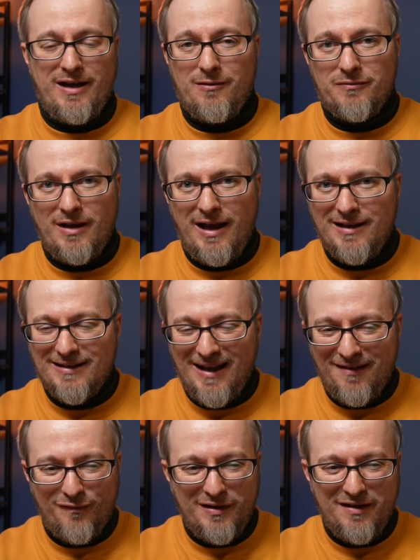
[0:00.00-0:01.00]
Ja? Und all
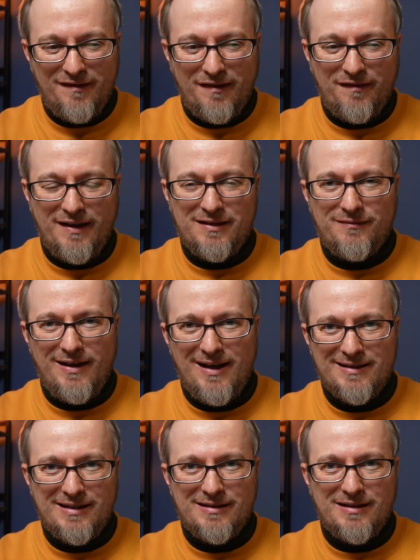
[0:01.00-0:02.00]
das fließt jetzt irgendwie
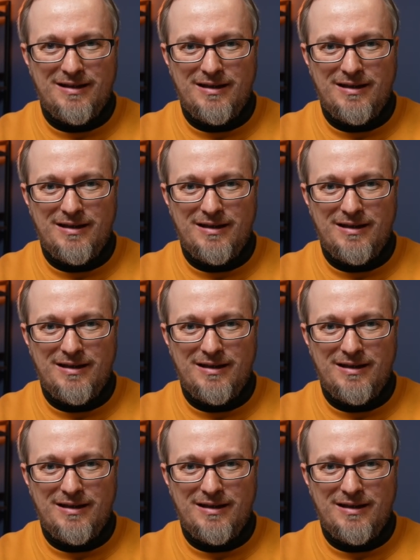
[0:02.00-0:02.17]
halt in,